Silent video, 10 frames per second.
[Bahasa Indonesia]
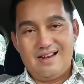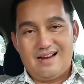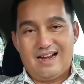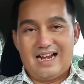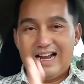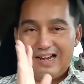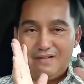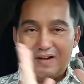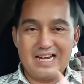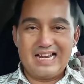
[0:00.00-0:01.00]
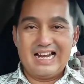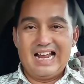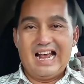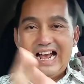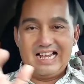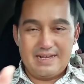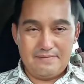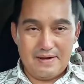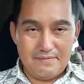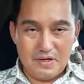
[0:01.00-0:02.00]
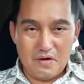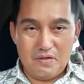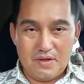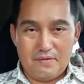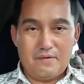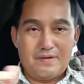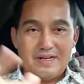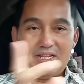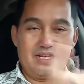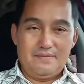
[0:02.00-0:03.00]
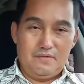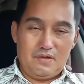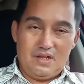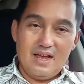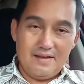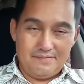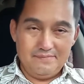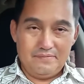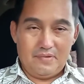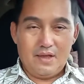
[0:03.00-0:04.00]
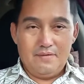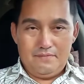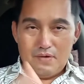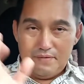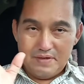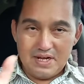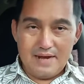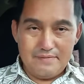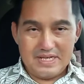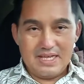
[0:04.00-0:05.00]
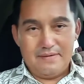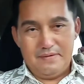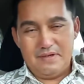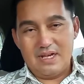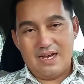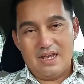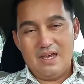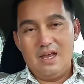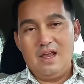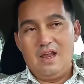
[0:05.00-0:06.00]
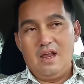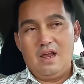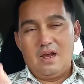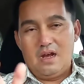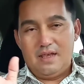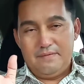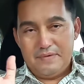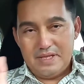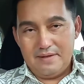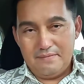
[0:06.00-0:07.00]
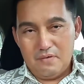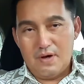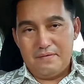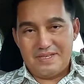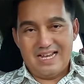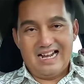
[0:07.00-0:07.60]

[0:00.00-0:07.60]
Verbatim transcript: karena kandungan asam amino tritopan tersebut ya. Buah pisang apa saja Pak bisa ya. Yang penting buah pisang.